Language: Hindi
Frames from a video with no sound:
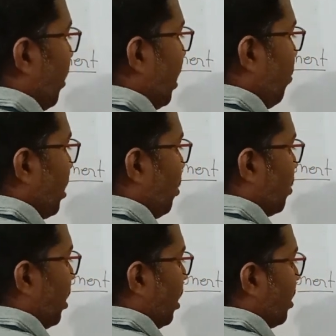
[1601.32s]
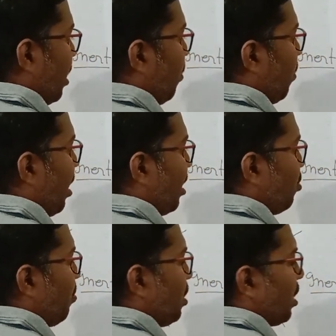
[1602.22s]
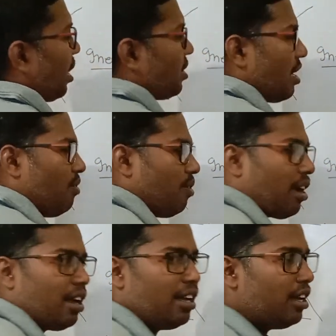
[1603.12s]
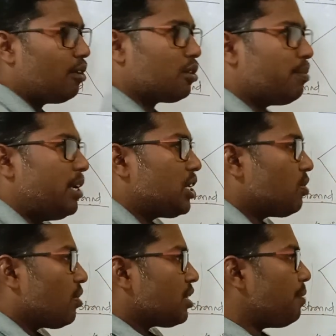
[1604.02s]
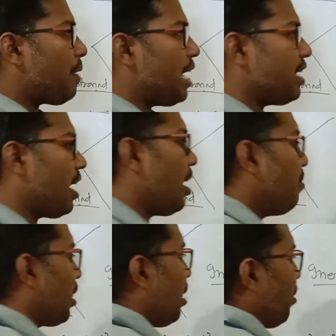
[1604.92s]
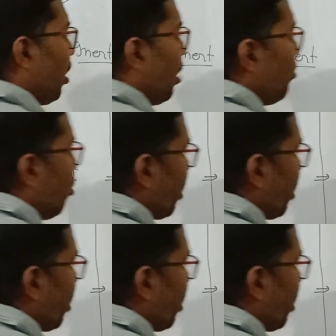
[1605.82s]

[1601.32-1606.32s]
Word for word: मतलब उसका जो संरचना होगा जो भी संरचना होगा उसमें डिस्टोर्सन पाया जाएगा मतलब अगर हम